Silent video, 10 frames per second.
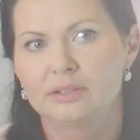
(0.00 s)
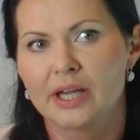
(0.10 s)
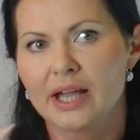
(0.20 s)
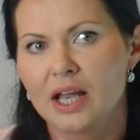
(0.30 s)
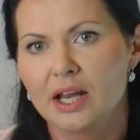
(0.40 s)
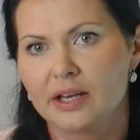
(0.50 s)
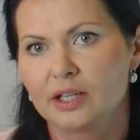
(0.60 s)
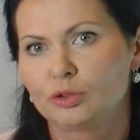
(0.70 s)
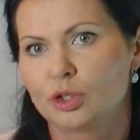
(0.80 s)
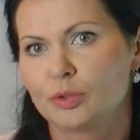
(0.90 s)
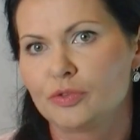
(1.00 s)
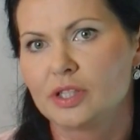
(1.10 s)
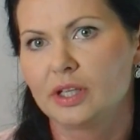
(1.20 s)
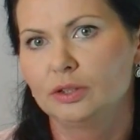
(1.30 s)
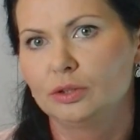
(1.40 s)
Te galerie, które
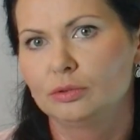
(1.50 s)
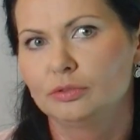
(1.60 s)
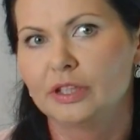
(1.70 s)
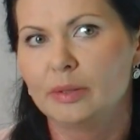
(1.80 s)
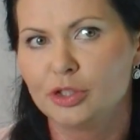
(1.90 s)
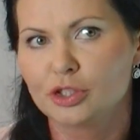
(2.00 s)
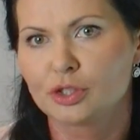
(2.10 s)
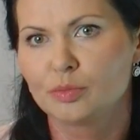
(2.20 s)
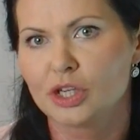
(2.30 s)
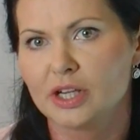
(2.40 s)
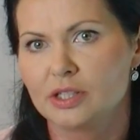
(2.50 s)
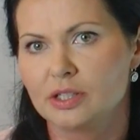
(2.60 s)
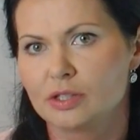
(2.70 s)
powstaną w najbliższym czasie